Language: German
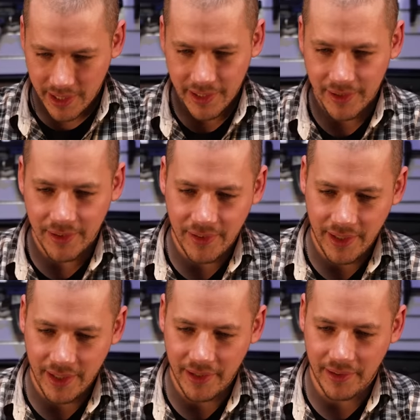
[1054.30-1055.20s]
Eine
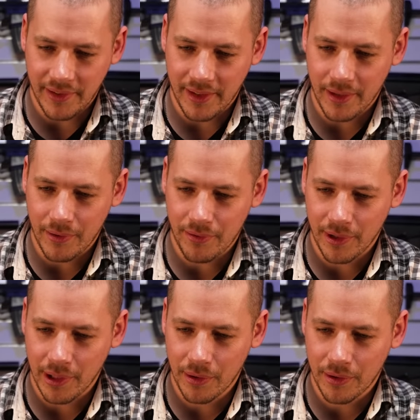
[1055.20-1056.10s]
sehr, sehr
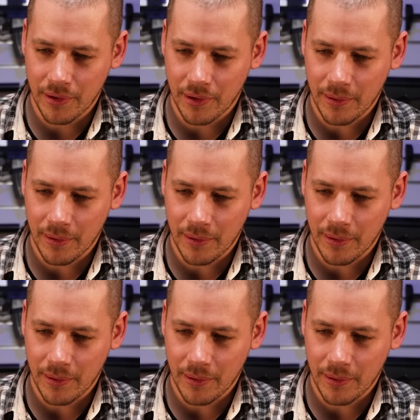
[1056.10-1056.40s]
verrückte